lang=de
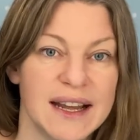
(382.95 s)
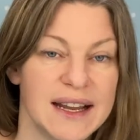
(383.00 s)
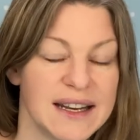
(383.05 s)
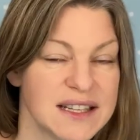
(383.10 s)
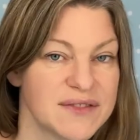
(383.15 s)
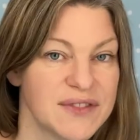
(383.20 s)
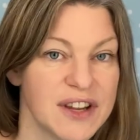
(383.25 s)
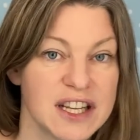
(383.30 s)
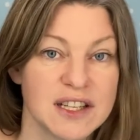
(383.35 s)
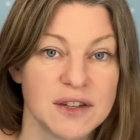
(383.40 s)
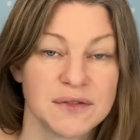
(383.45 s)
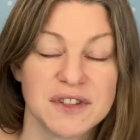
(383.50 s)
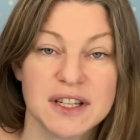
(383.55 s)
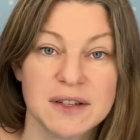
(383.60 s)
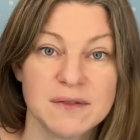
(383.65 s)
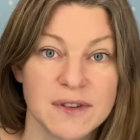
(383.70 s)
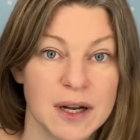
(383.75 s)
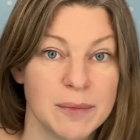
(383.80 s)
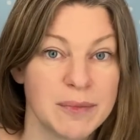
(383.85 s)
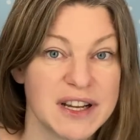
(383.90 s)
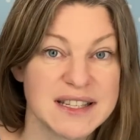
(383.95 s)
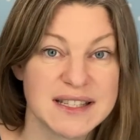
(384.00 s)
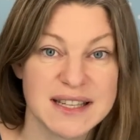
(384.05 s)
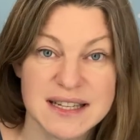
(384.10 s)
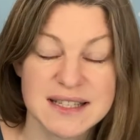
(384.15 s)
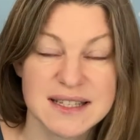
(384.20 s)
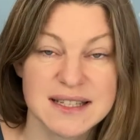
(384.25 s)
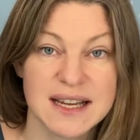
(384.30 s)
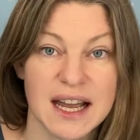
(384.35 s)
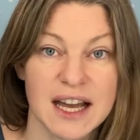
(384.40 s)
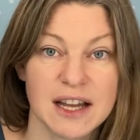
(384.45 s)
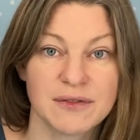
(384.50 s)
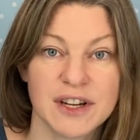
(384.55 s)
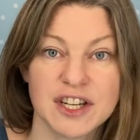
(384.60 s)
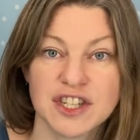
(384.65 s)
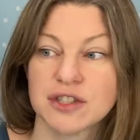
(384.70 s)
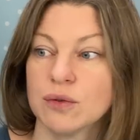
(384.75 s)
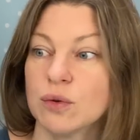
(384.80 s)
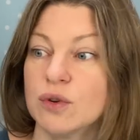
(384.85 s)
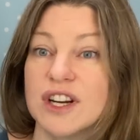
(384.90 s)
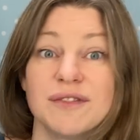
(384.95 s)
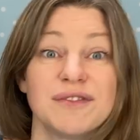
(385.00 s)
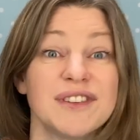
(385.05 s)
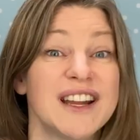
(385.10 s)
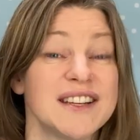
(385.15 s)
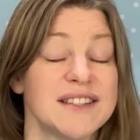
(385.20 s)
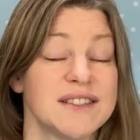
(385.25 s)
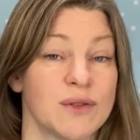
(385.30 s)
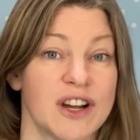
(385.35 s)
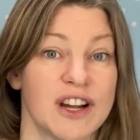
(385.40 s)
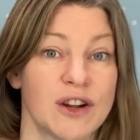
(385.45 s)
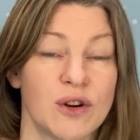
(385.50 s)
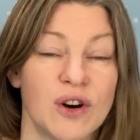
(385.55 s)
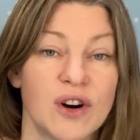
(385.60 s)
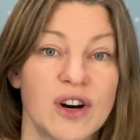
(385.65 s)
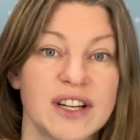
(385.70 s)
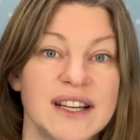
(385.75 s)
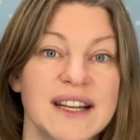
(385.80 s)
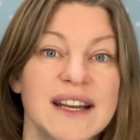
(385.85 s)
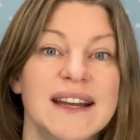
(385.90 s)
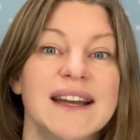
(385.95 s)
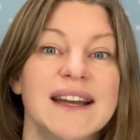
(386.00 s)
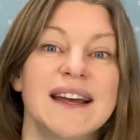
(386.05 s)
das werde ich auf jeden Fall bei 60 Grad waschen oder vielleicht sogar kochen,